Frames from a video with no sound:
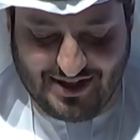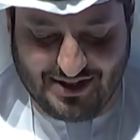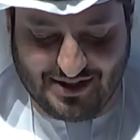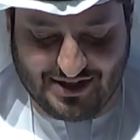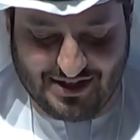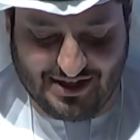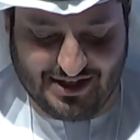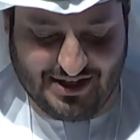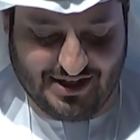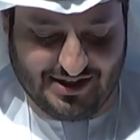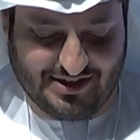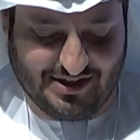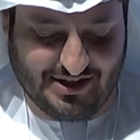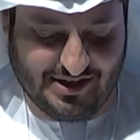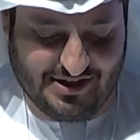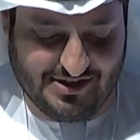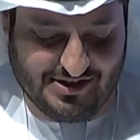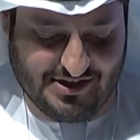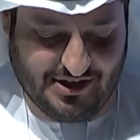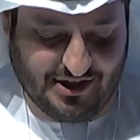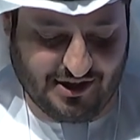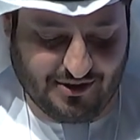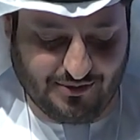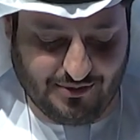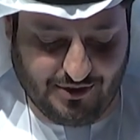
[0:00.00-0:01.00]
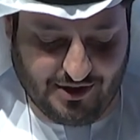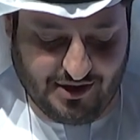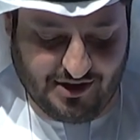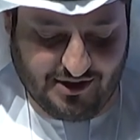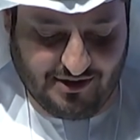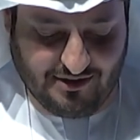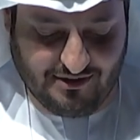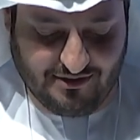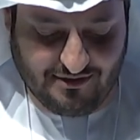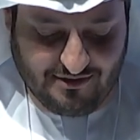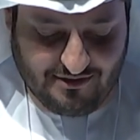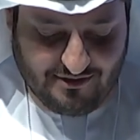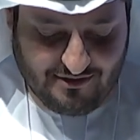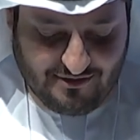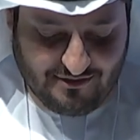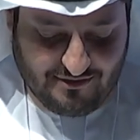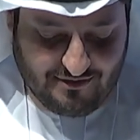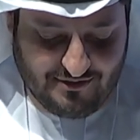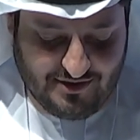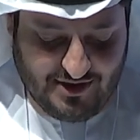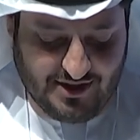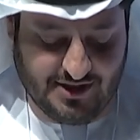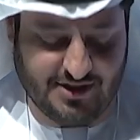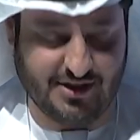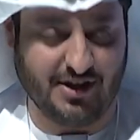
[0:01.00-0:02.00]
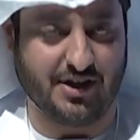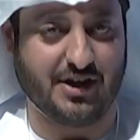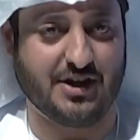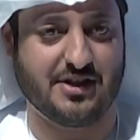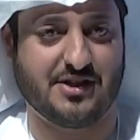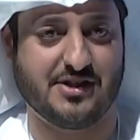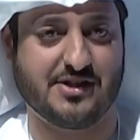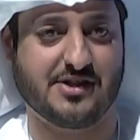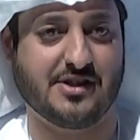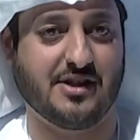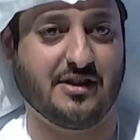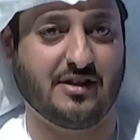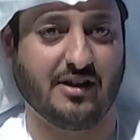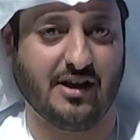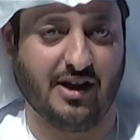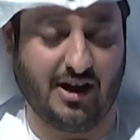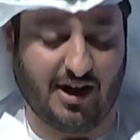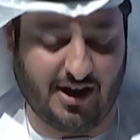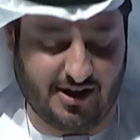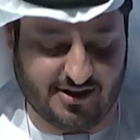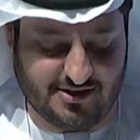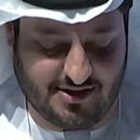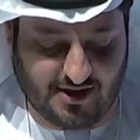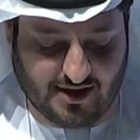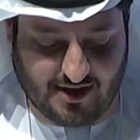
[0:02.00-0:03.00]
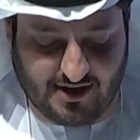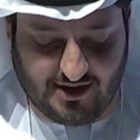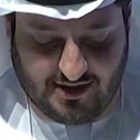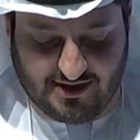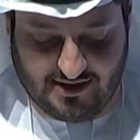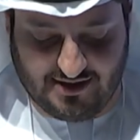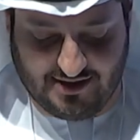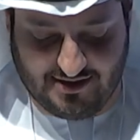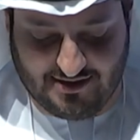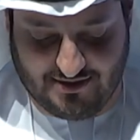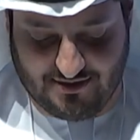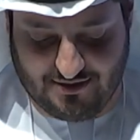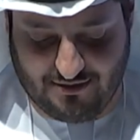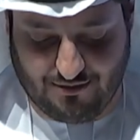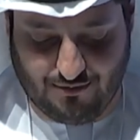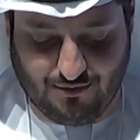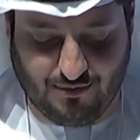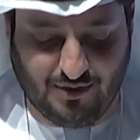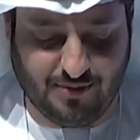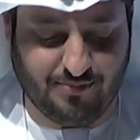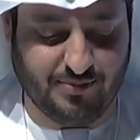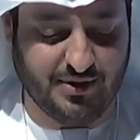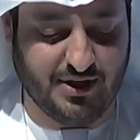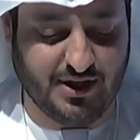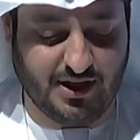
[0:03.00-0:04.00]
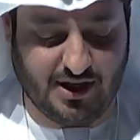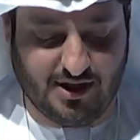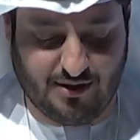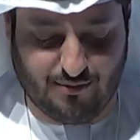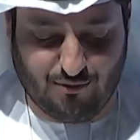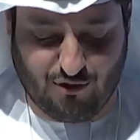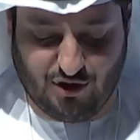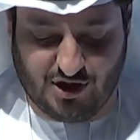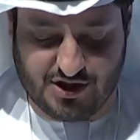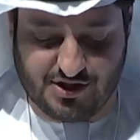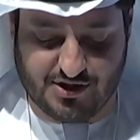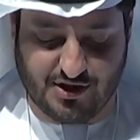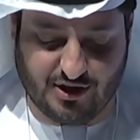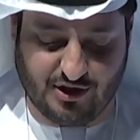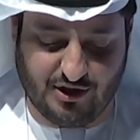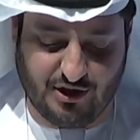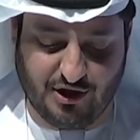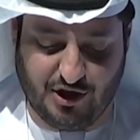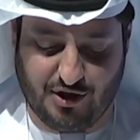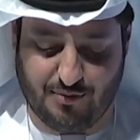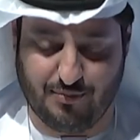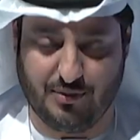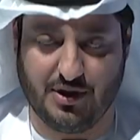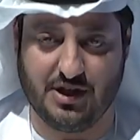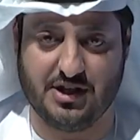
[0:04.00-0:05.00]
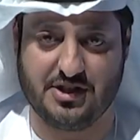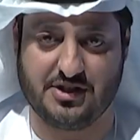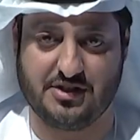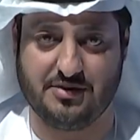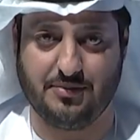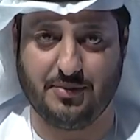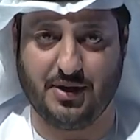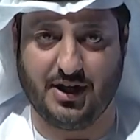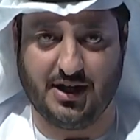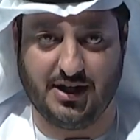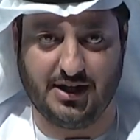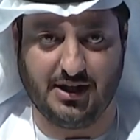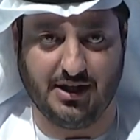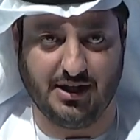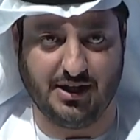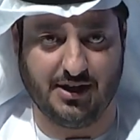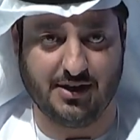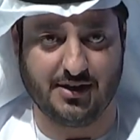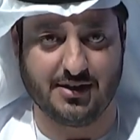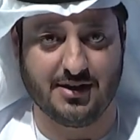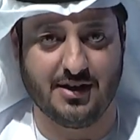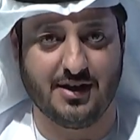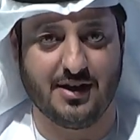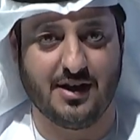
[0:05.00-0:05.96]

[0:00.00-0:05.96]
هذه النتائج يا أخواني في إدارة استطلاعات الرأي وبناء مؤشر اللحمة الاجتماعية